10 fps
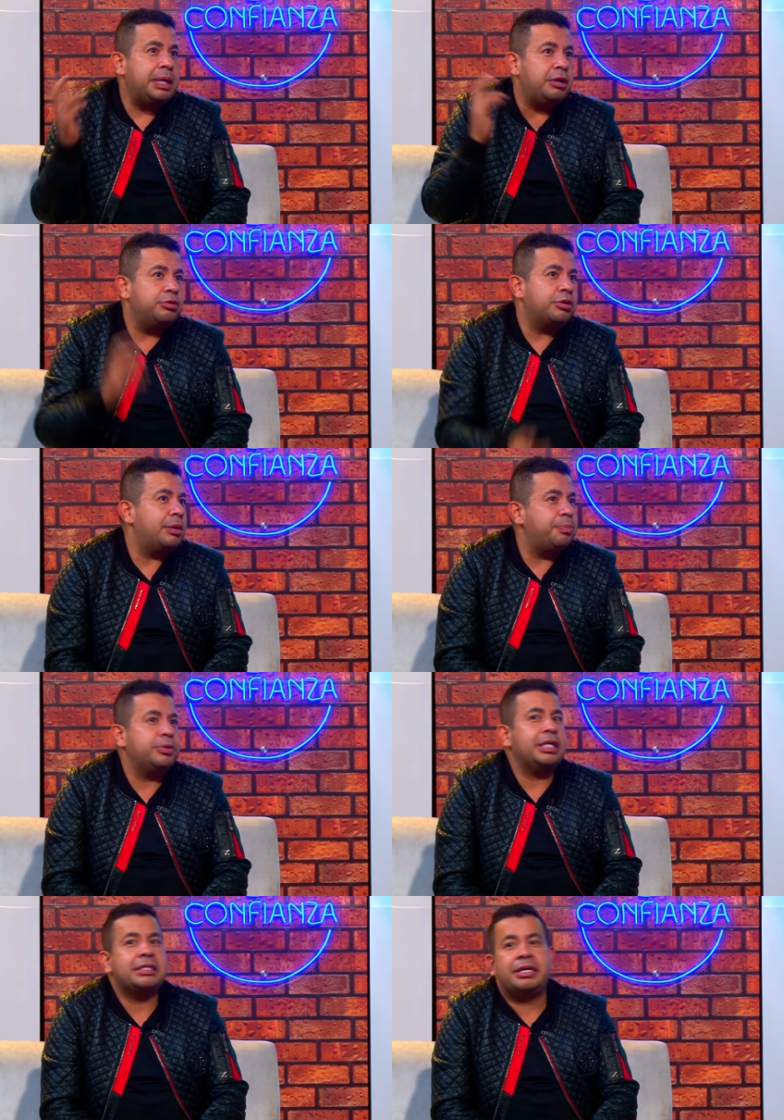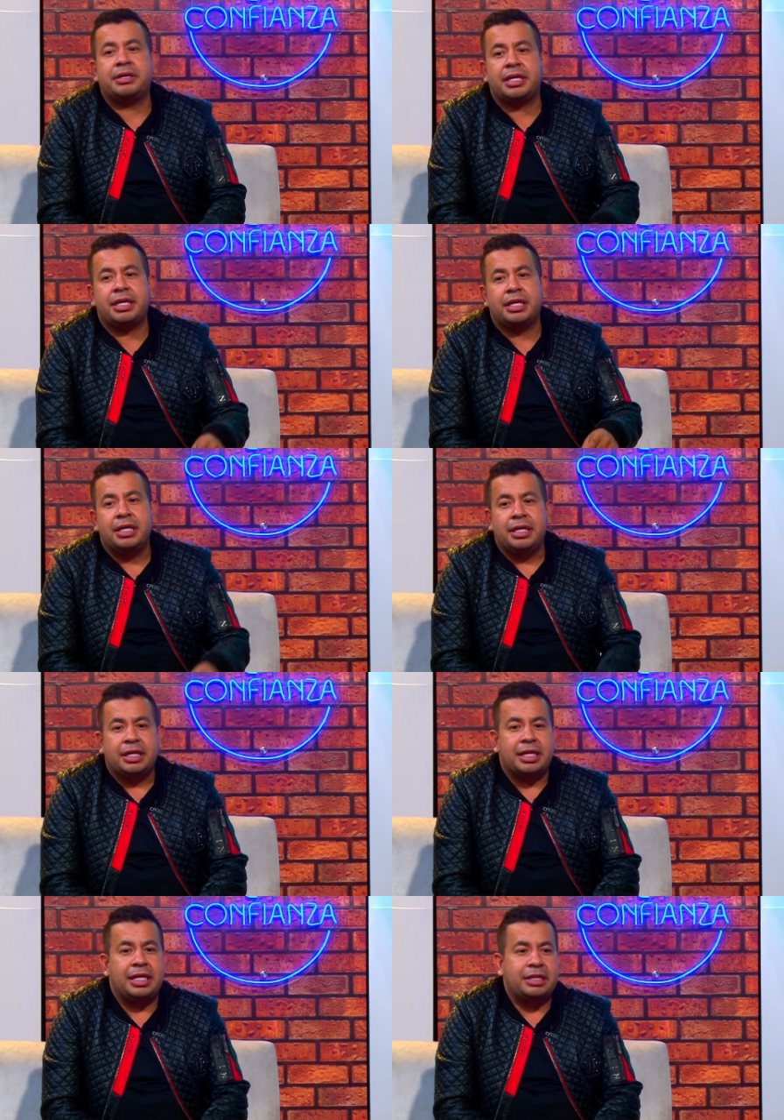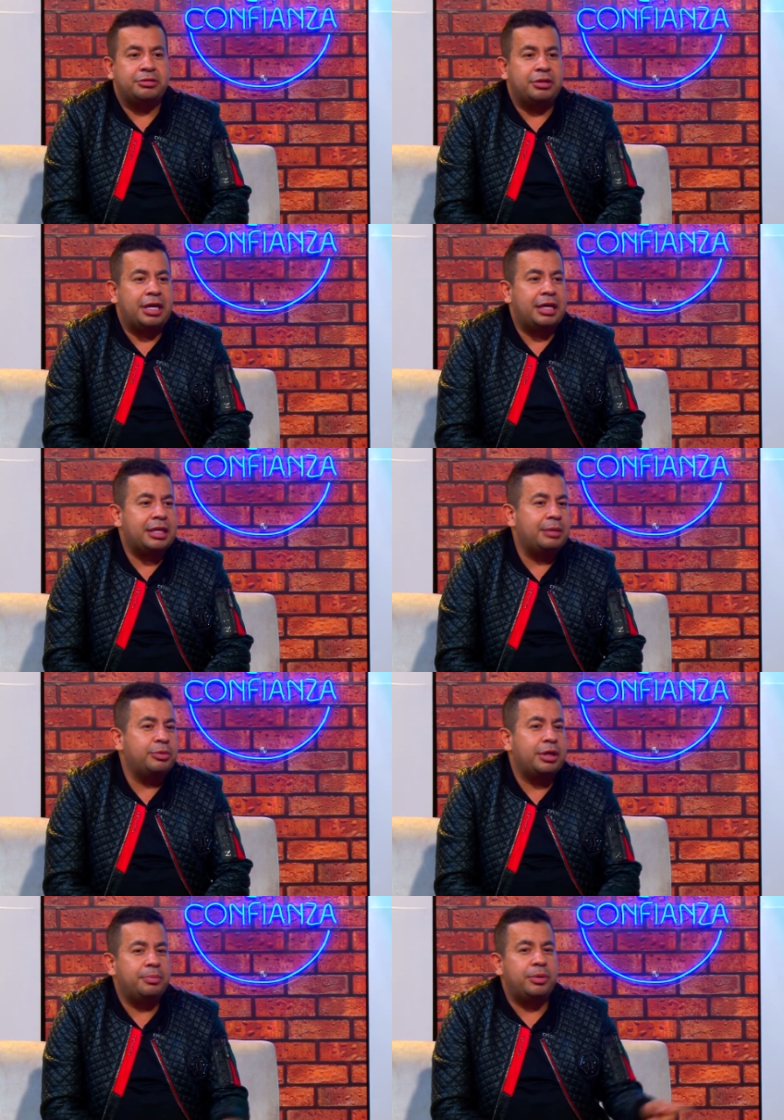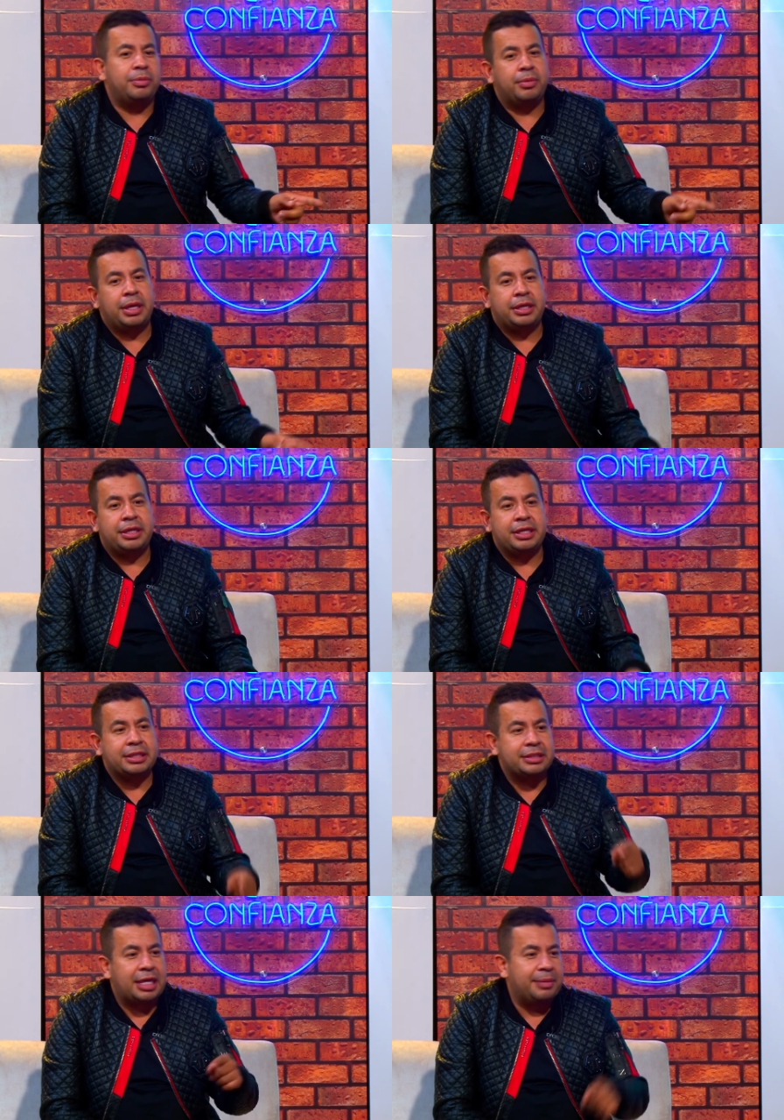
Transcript: pelado de un campo ya sabe que, que la ciudad, digamos un ejemplo de Medellín, está el